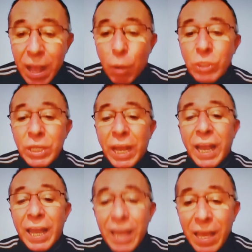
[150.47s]
onde a
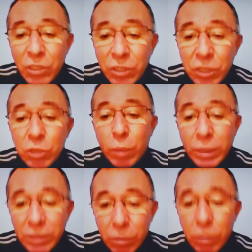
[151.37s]
grande
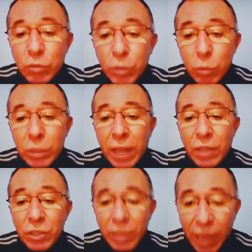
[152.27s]
situação de
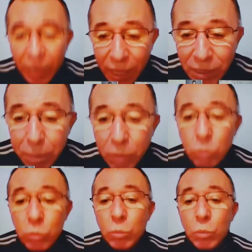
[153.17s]
dificuldade de renda para
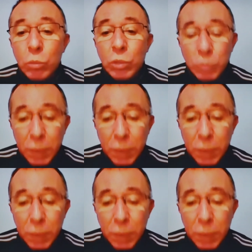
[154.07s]
todo mundo,